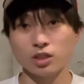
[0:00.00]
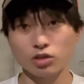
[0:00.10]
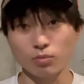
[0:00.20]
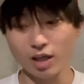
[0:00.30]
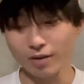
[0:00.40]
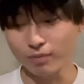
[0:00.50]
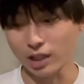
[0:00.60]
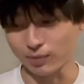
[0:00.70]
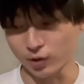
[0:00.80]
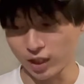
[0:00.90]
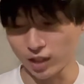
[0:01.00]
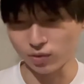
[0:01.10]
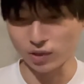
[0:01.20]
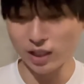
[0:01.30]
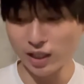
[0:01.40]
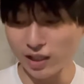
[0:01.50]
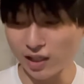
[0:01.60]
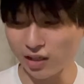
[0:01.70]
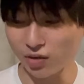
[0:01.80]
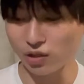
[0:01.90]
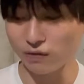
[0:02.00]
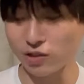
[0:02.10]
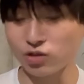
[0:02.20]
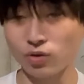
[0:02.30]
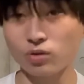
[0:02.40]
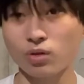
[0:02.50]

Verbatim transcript: ちょっとメンバーもね、あの、例年よりはちょっ